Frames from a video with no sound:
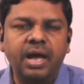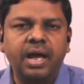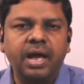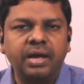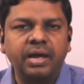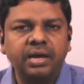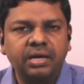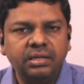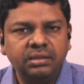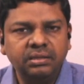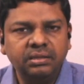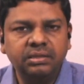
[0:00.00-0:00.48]

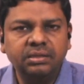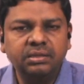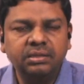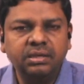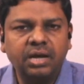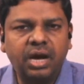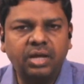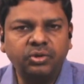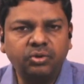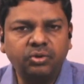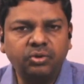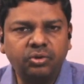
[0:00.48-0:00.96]
இது
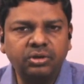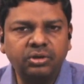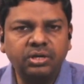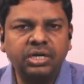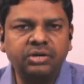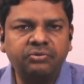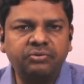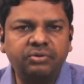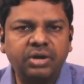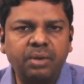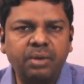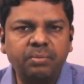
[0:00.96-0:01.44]
அதோடு நின்று
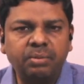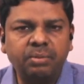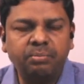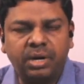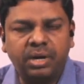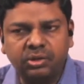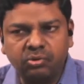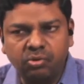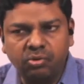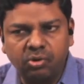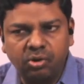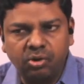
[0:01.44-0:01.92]
விடாமல்
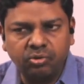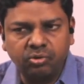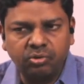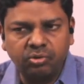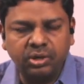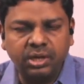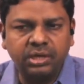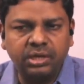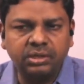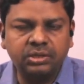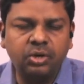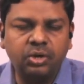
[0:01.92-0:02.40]
மற்றவர்களோடு கூட
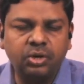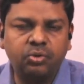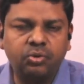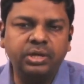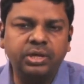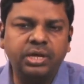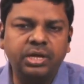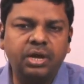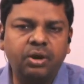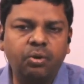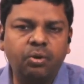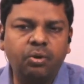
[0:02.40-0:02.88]
இருக்கக்கூடிய
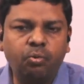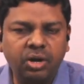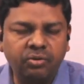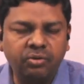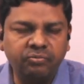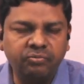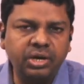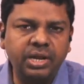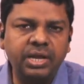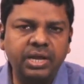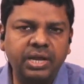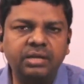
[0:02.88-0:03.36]

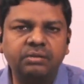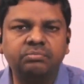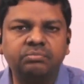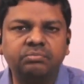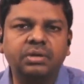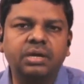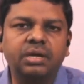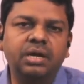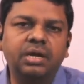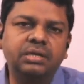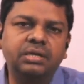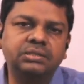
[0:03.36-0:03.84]
உறவுகளையும்
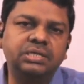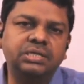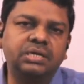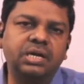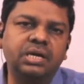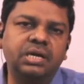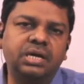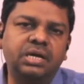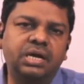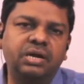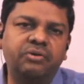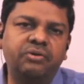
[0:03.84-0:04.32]

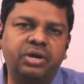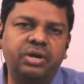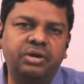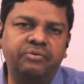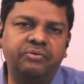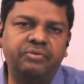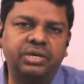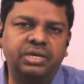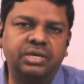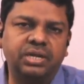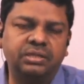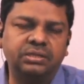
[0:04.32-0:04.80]
சிக்கல்களை
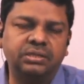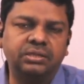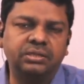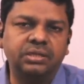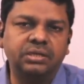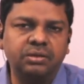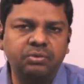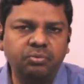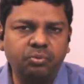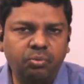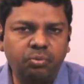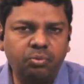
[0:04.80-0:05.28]
விளைவிக்கிறது
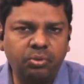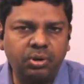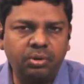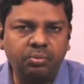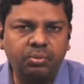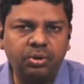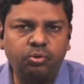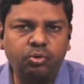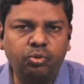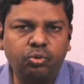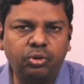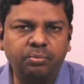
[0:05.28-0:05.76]
uh,
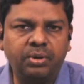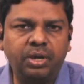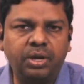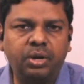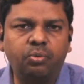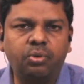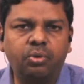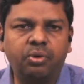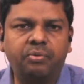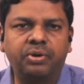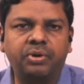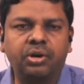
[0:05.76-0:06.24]
குடும்ப
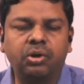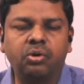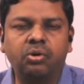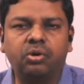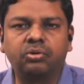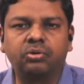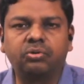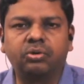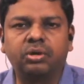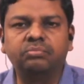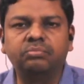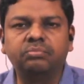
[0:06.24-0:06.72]
உறவினர்களோடு
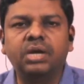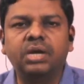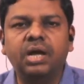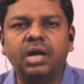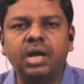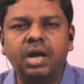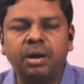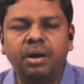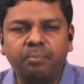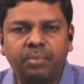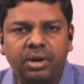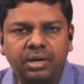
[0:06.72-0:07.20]
கூட
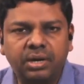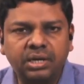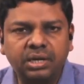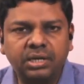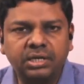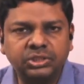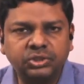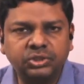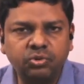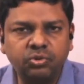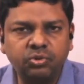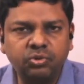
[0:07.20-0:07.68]
மற்ற
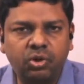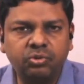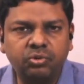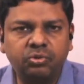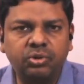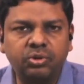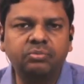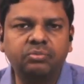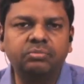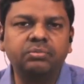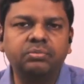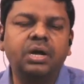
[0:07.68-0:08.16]
கிறிஸ்துவோடு
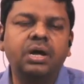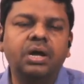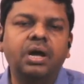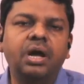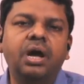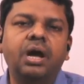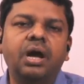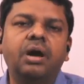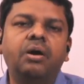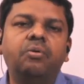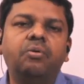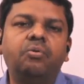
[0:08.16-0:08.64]
கூடவும்
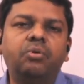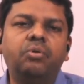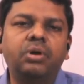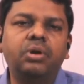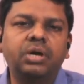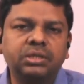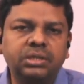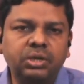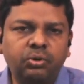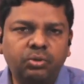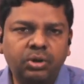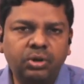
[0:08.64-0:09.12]

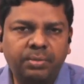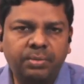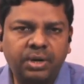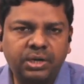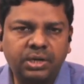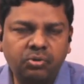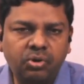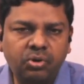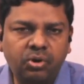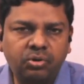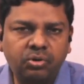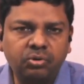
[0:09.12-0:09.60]
உலகத்தில் உள்ள
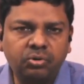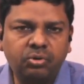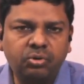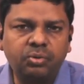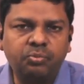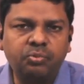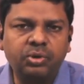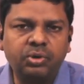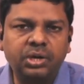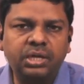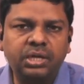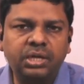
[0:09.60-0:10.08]
மற்றவர்களோடு கூடவும்
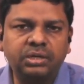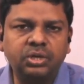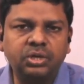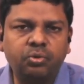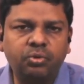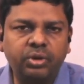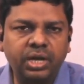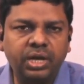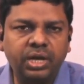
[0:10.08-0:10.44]
உள்ள இருக்கக்கூடிய